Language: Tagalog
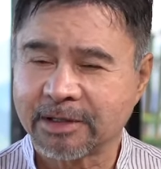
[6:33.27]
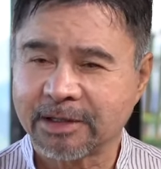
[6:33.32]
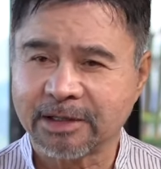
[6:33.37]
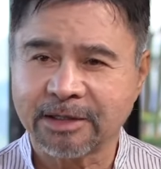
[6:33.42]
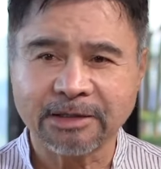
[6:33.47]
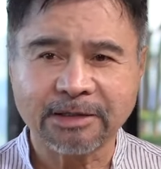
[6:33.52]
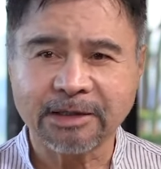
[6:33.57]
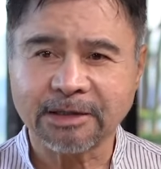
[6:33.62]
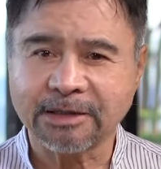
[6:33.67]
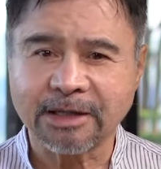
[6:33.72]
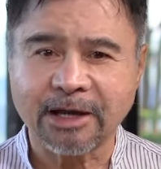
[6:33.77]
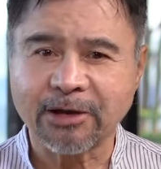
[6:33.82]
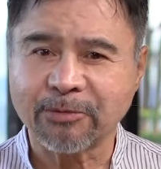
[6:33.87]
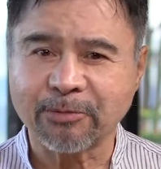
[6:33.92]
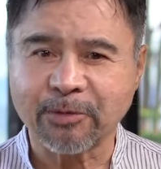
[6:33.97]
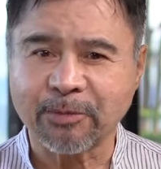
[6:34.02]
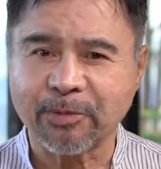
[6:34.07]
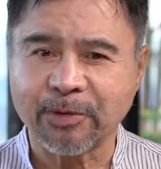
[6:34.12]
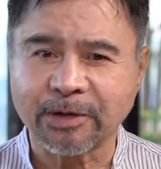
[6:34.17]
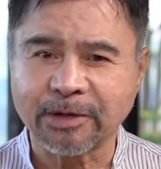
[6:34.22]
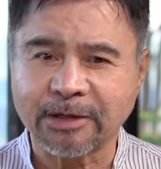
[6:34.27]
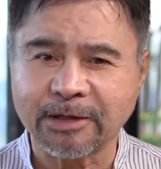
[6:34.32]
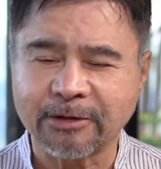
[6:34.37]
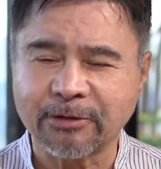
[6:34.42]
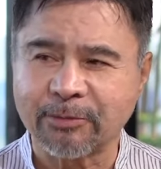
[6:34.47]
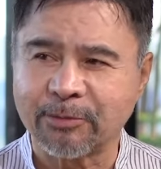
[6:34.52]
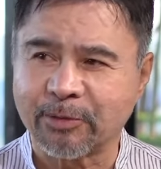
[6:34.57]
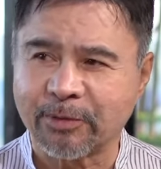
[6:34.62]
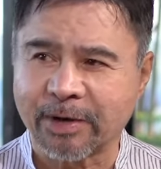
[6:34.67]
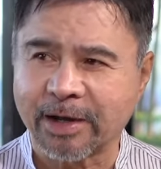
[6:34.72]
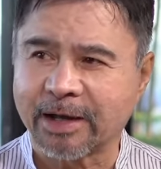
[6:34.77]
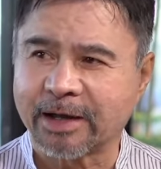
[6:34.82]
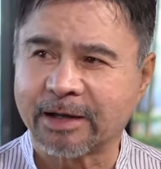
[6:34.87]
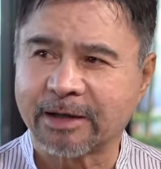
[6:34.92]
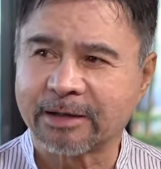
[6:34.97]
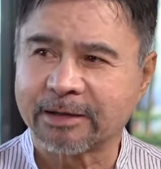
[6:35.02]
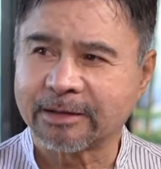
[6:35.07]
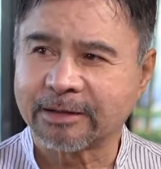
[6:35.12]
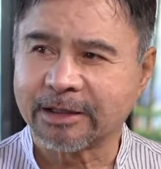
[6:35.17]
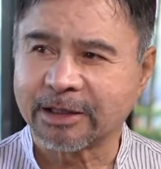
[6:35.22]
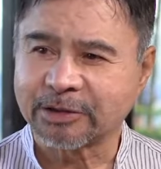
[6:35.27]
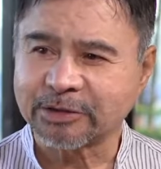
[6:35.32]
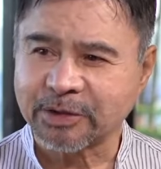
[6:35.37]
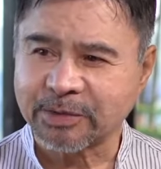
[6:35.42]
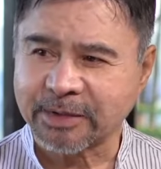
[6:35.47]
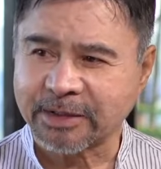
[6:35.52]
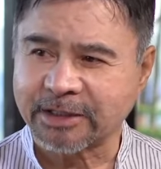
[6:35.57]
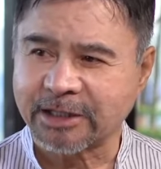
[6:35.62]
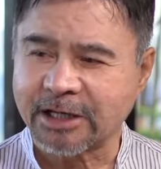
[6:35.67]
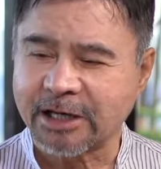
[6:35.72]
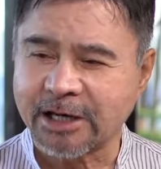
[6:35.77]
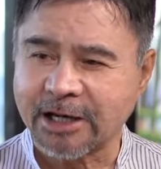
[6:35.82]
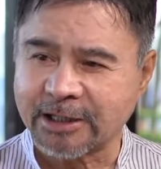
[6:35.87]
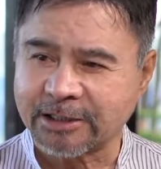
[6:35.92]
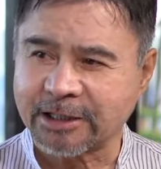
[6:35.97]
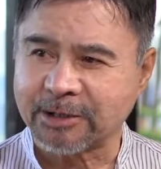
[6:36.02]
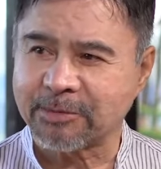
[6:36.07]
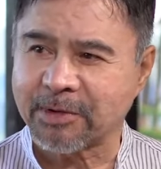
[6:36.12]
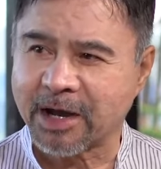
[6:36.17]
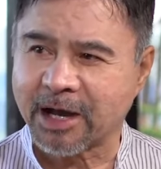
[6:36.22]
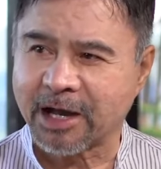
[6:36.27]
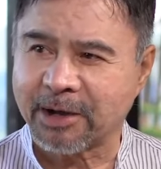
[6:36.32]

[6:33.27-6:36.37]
Hindi tayo po pwedeng gumawa ng sa sarili nating mga